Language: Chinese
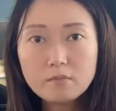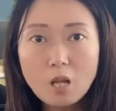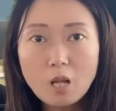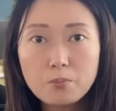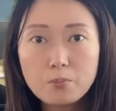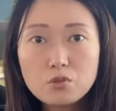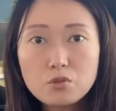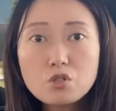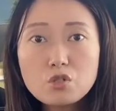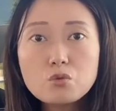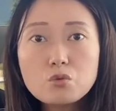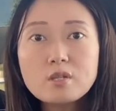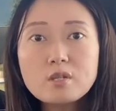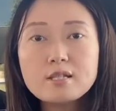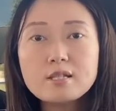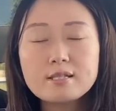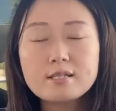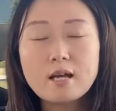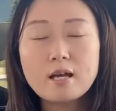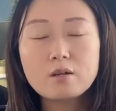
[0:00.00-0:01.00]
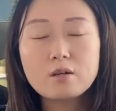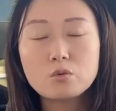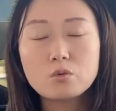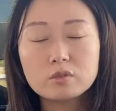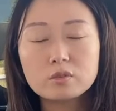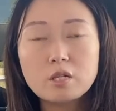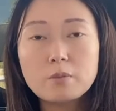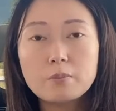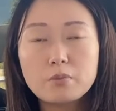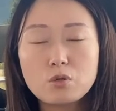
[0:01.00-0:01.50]
不是说你在
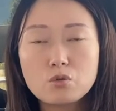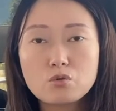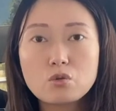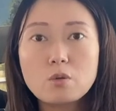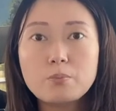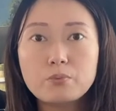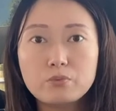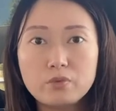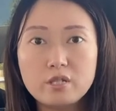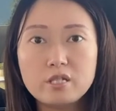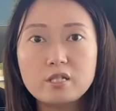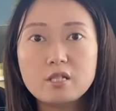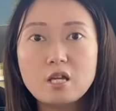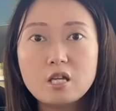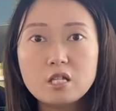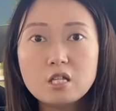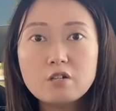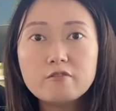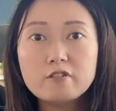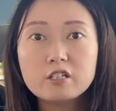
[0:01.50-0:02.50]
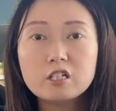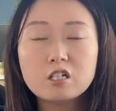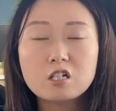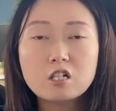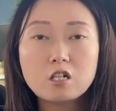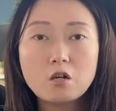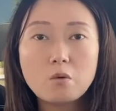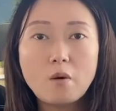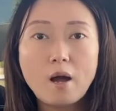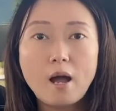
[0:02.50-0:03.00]
国内，比如说补一些英文的
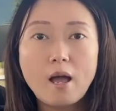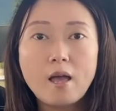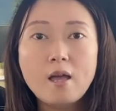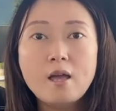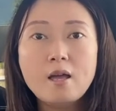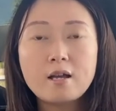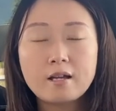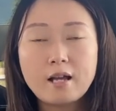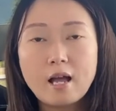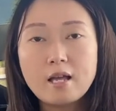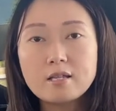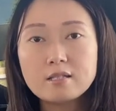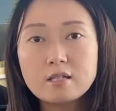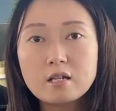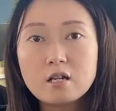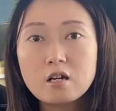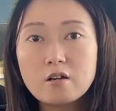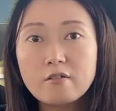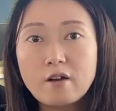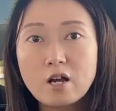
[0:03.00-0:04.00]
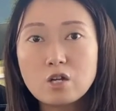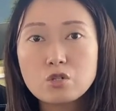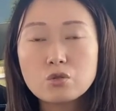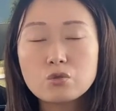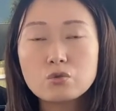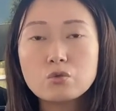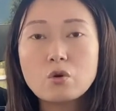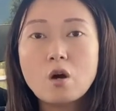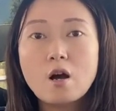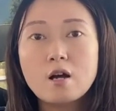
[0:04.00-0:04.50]
课外，看一些课外
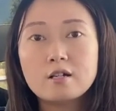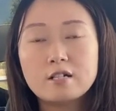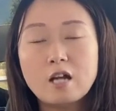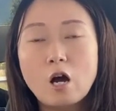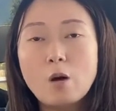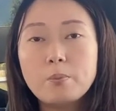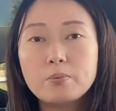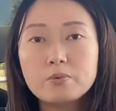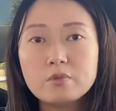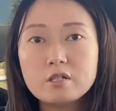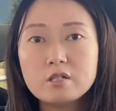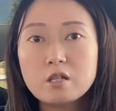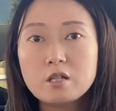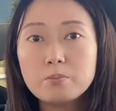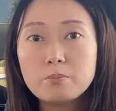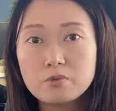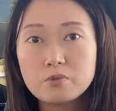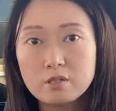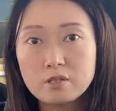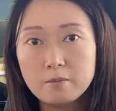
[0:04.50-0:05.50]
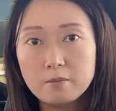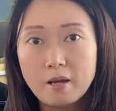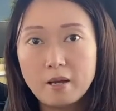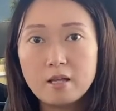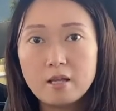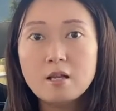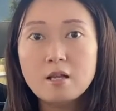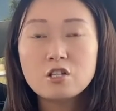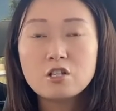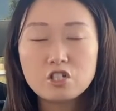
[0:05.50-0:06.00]
书，然后补一些补习
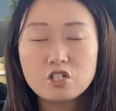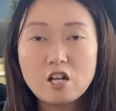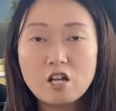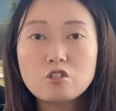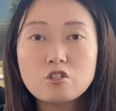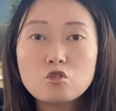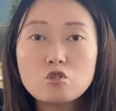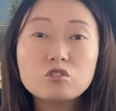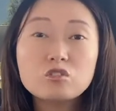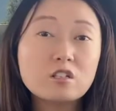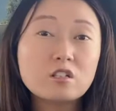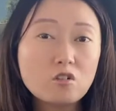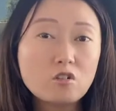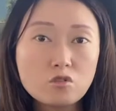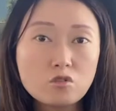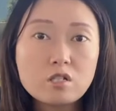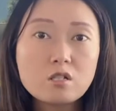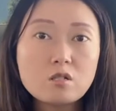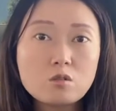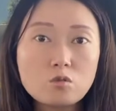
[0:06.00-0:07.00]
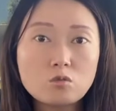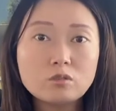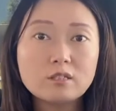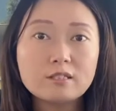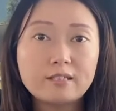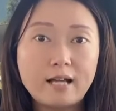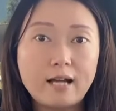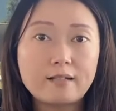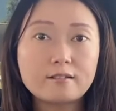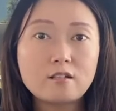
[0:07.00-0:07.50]
班，这样就能够轻松
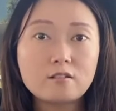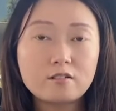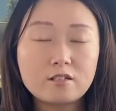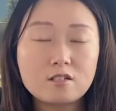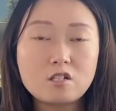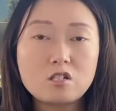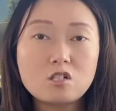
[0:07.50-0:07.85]
的达到的。